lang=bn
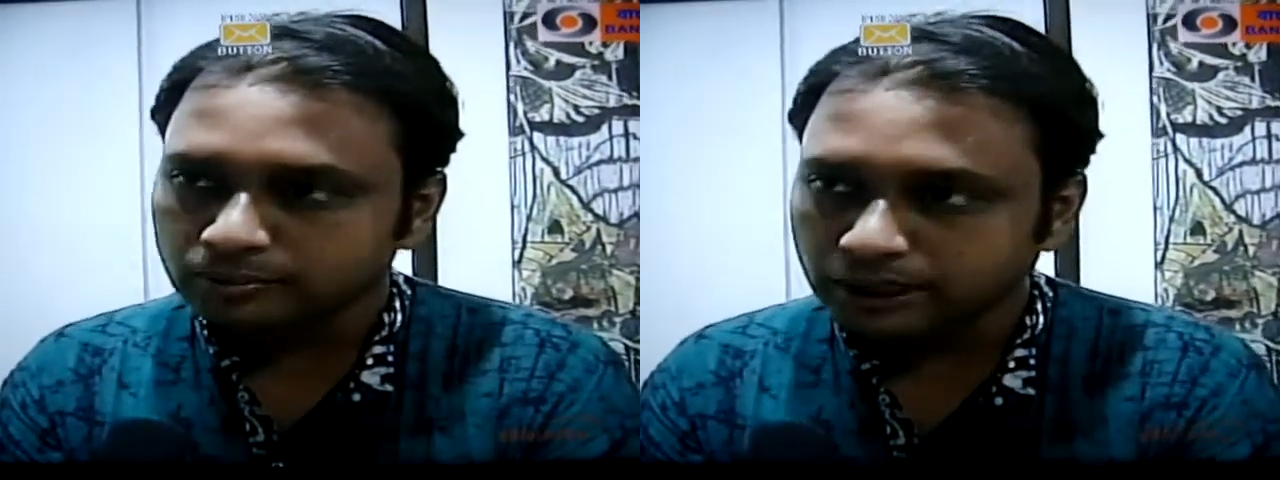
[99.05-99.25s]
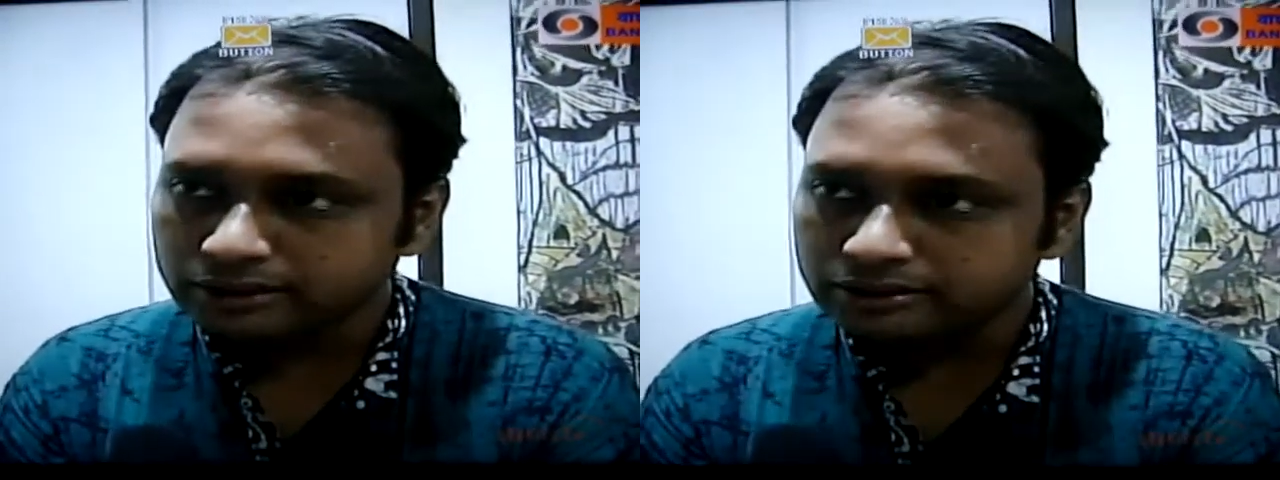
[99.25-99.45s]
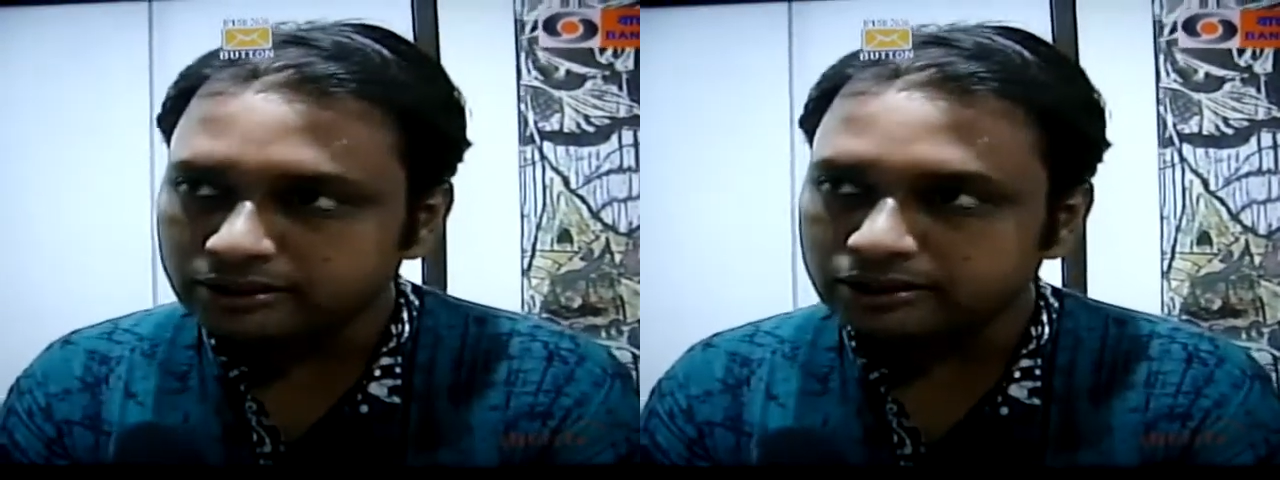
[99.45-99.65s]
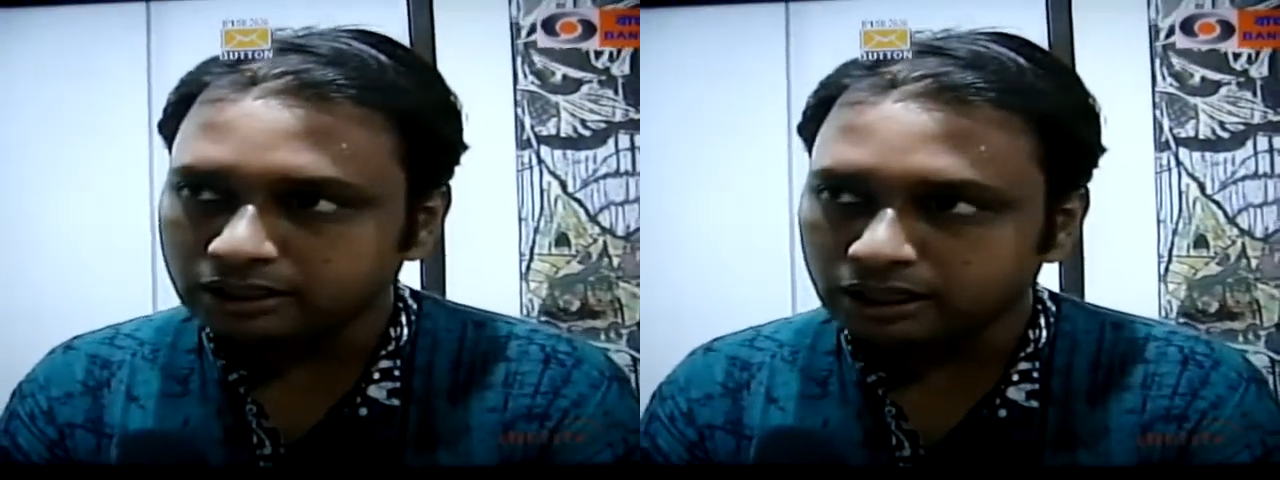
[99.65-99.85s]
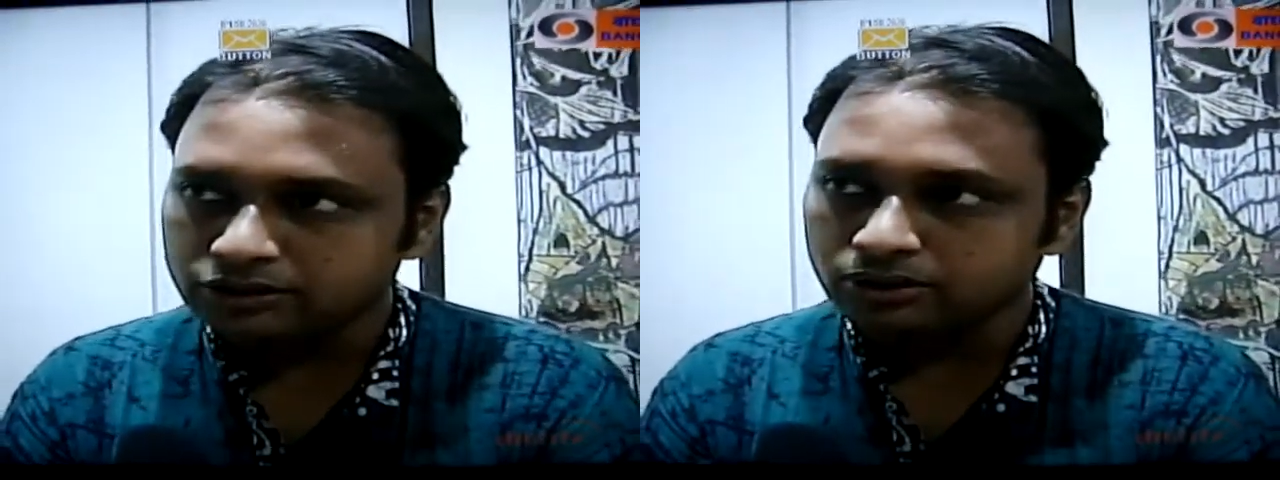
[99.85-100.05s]
বাঁধনির
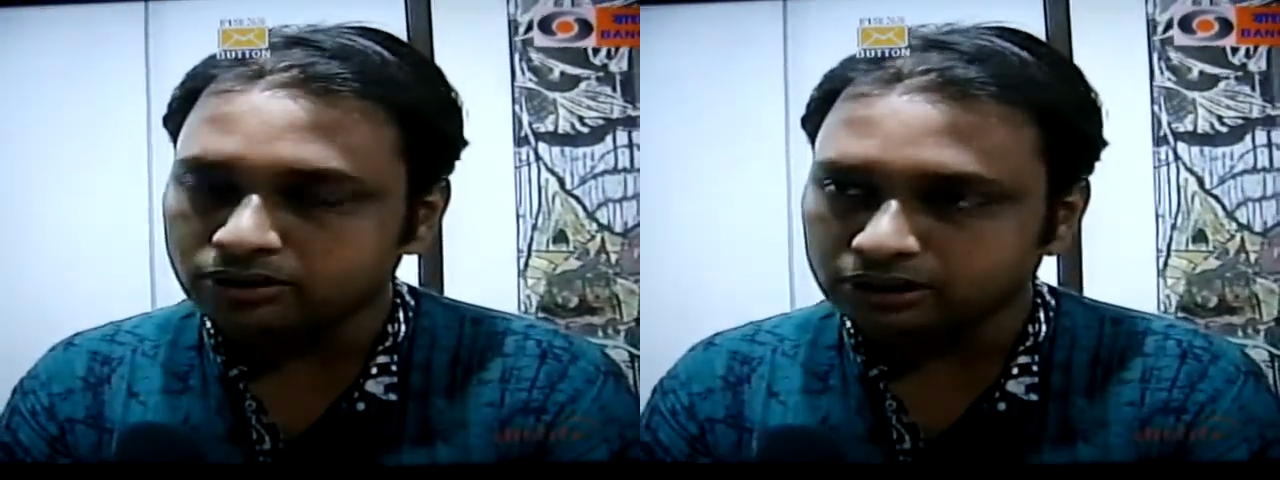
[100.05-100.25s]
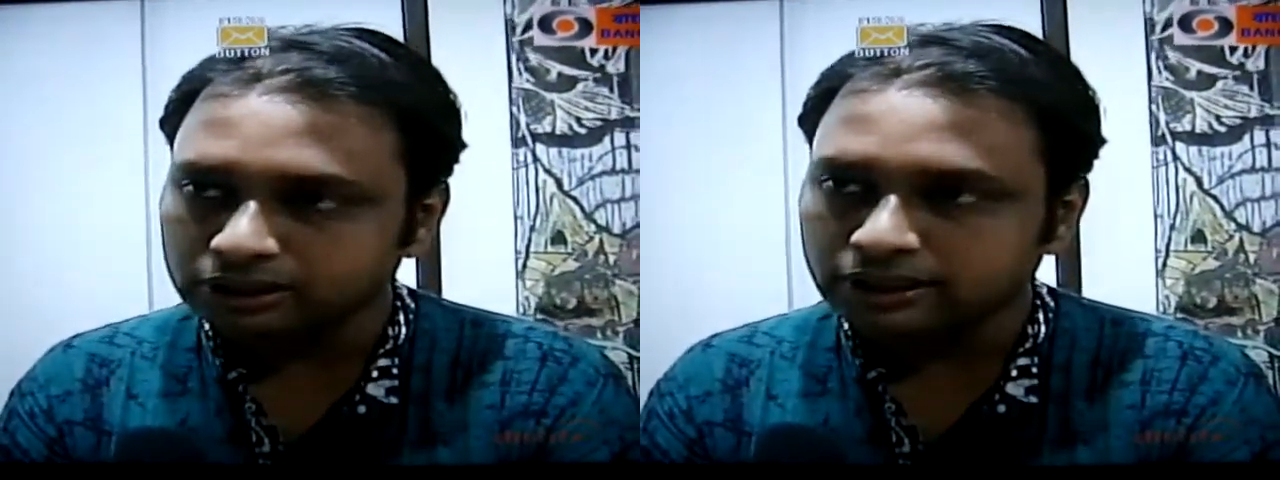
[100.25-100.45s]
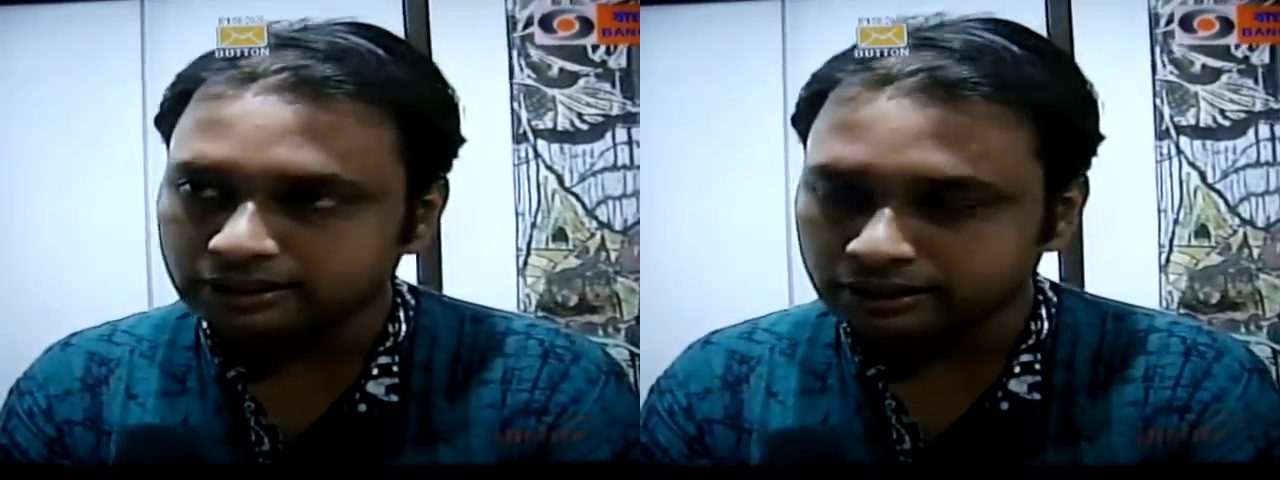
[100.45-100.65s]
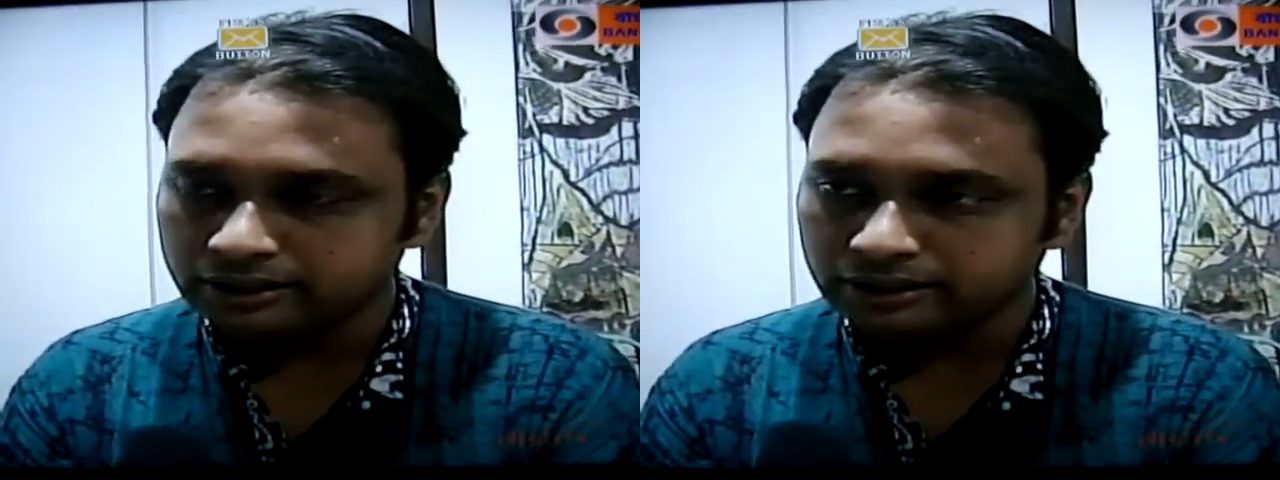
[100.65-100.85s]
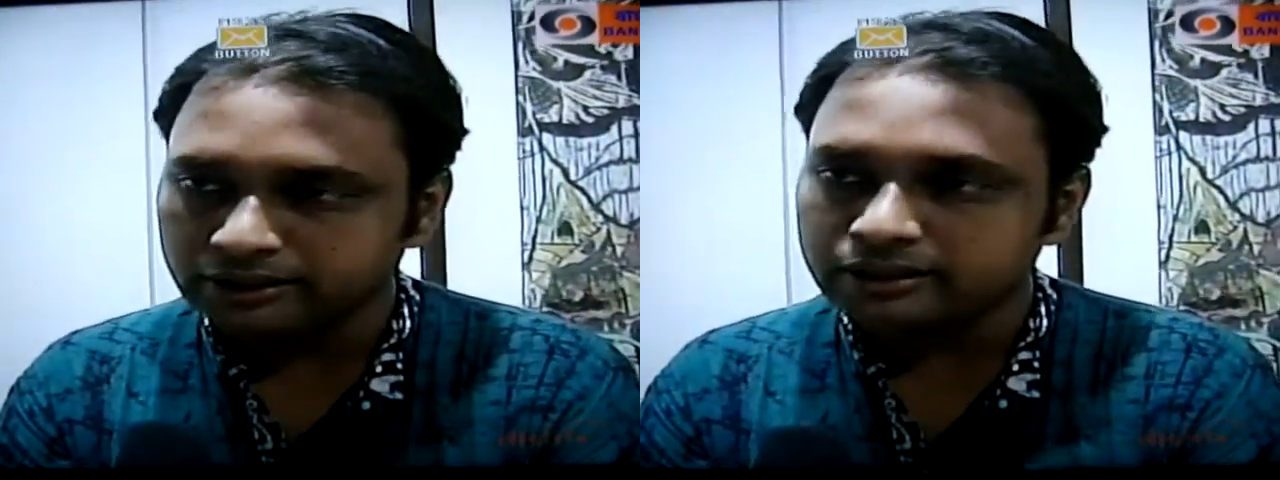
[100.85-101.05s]
কাজ অর্থাৎ টায়ান
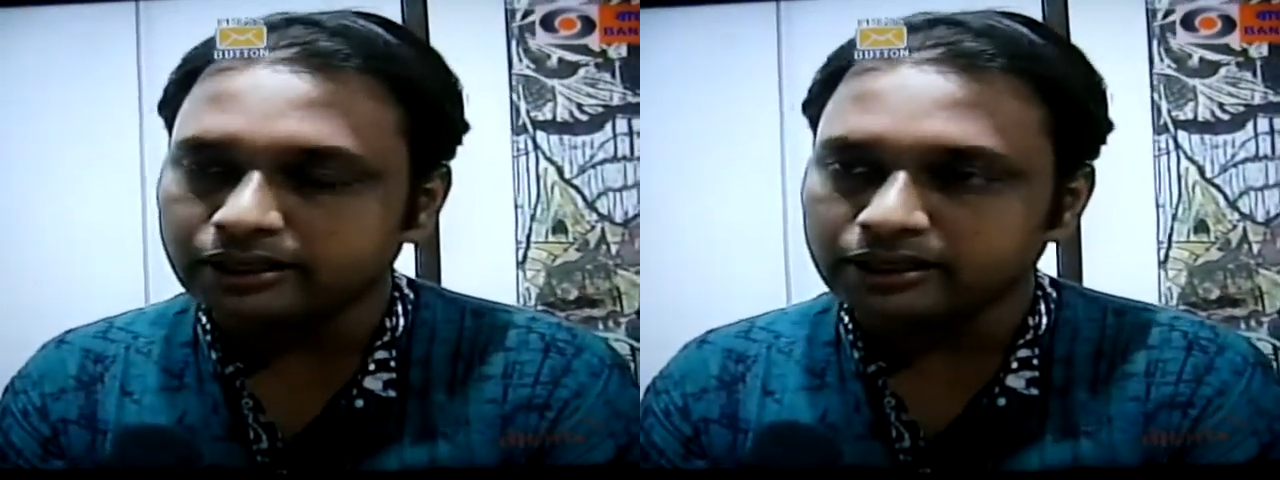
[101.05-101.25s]
ডাই